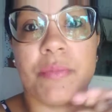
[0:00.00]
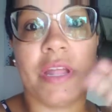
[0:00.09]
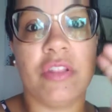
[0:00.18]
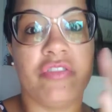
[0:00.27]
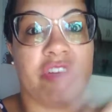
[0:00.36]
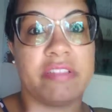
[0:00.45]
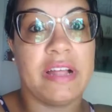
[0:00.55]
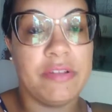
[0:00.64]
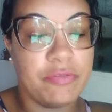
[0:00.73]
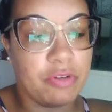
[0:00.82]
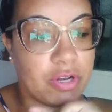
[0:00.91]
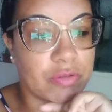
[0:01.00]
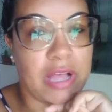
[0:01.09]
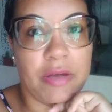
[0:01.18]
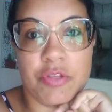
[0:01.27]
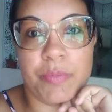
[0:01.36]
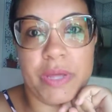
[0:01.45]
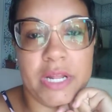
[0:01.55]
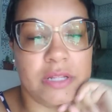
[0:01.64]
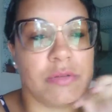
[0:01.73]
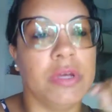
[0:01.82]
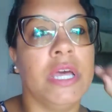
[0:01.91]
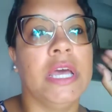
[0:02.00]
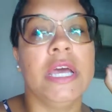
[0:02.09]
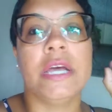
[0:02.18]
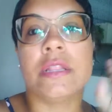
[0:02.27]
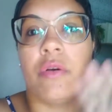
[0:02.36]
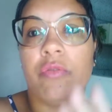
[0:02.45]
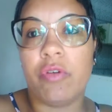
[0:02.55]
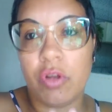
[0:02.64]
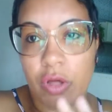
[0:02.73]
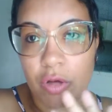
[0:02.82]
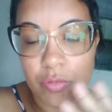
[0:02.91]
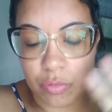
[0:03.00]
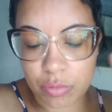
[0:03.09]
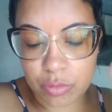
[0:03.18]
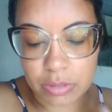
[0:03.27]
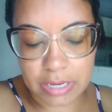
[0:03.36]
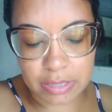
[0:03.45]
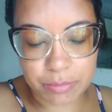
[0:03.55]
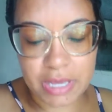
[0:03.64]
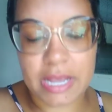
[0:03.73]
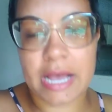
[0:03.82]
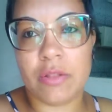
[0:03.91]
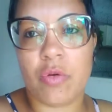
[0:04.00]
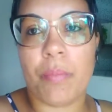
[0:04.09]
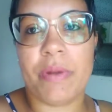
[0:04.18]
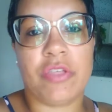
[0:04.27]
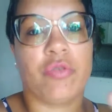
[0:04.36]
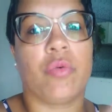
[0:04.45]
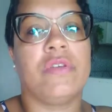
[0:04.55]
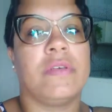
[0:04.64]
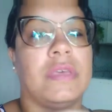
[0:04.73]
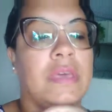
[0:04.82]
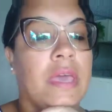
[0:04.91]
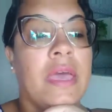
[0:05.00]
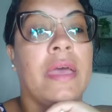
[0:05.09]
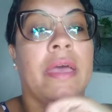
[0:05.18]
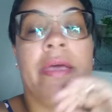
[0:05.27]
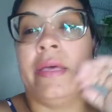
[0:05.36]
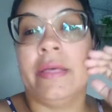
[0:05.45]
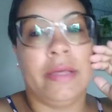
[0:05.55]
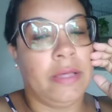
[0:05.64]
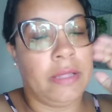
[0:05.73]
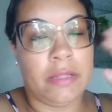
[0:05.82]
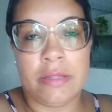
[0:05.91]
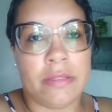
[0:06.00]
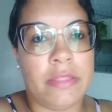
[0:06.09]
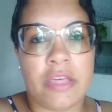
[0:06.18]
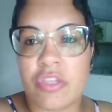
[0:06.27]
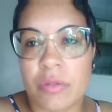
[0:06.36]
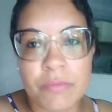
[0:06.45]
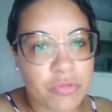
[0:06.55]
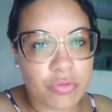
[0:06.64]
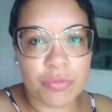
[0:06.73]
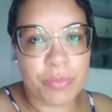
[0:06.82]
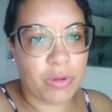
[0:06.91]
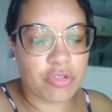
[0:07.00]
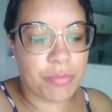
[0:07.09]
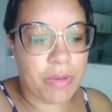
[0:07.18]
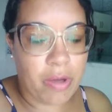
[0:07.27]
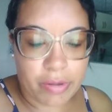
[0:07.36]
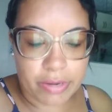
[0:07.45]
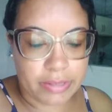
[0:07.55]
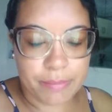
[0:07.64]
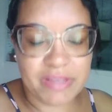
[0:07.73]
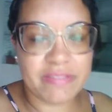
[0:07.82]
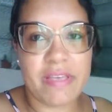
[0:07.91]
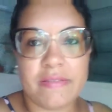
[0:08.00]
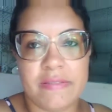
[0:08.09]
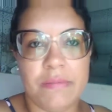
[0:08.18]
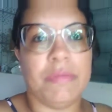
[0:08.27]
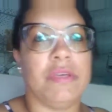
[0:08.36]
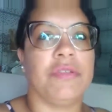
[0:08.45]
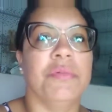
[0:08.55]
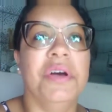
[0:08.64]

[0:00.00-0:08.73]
o marido já tá ali fora no carro esperando. Então vou logo lá no mercado comprar as coisas que deixamos tudo para última hora, né? Mas é assim mesmo,